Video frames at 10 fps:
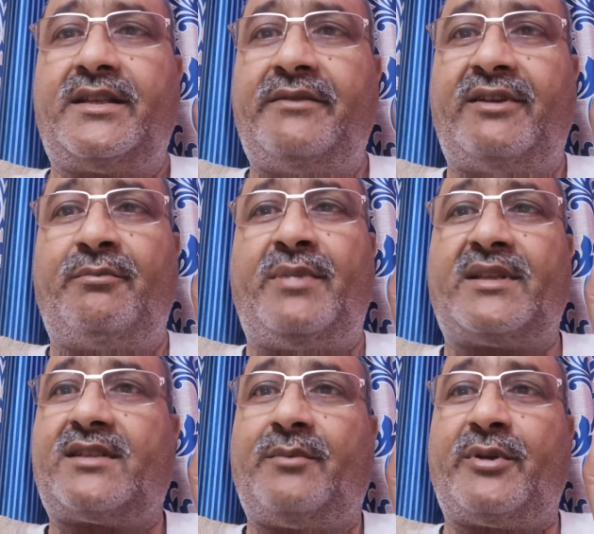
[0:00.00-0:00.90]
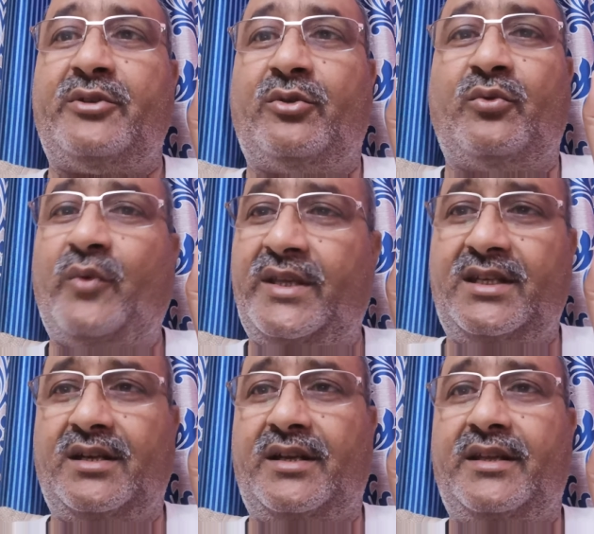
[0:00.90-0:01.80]
केवल बस का प्रयोग
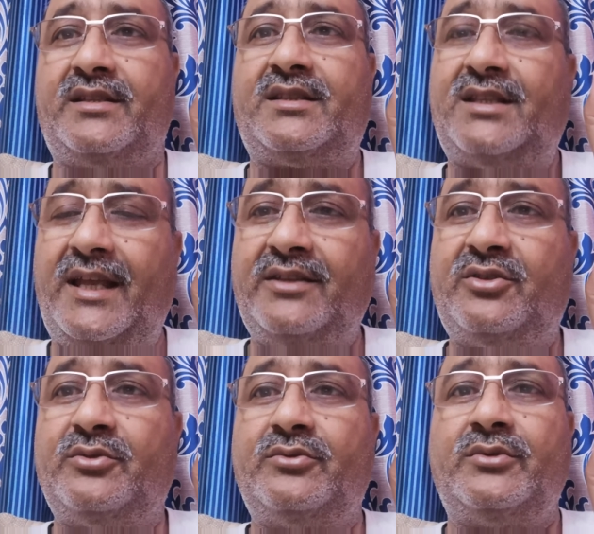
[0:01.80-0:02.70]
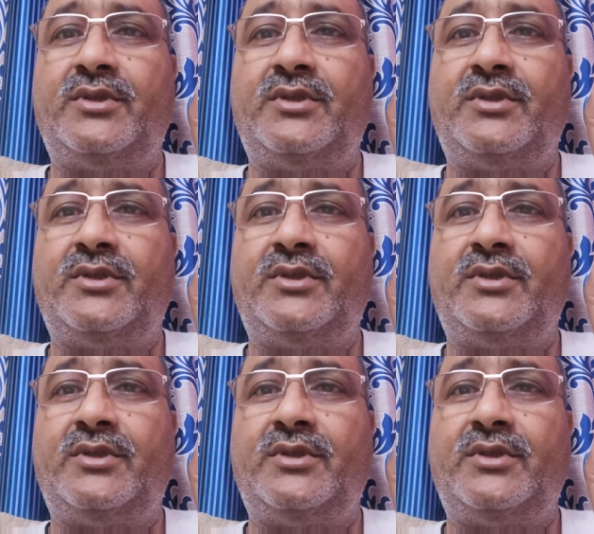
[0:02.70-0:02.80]
वही करें थैंक यू